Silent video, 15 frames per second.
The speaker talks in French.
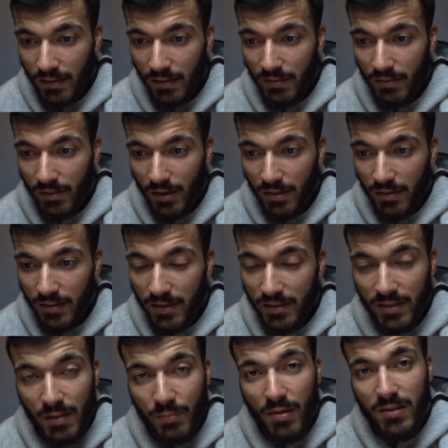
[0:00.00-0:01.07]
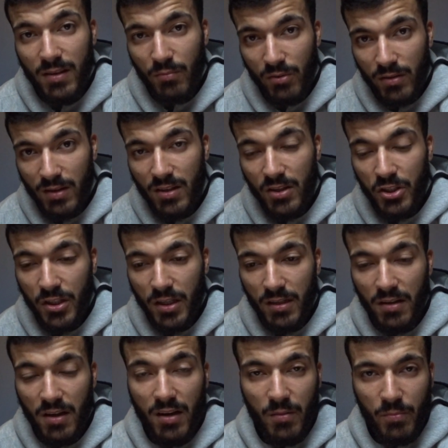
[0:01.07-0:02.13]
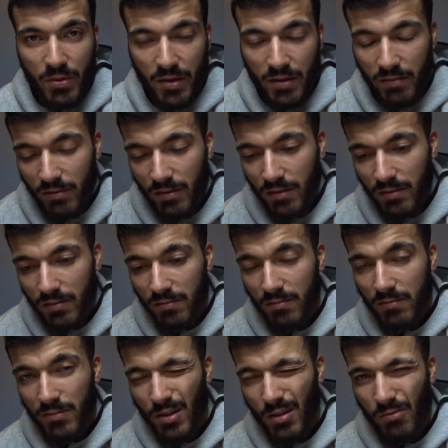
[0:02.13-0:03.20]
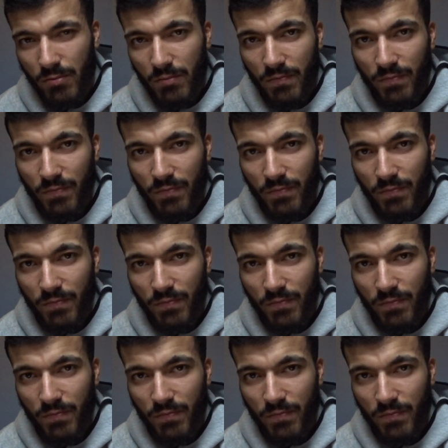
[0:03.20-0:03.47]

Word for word: Voilà, n'hésitez pas à s'abonner à sa chaîne, à la mienne, voilà. Ciao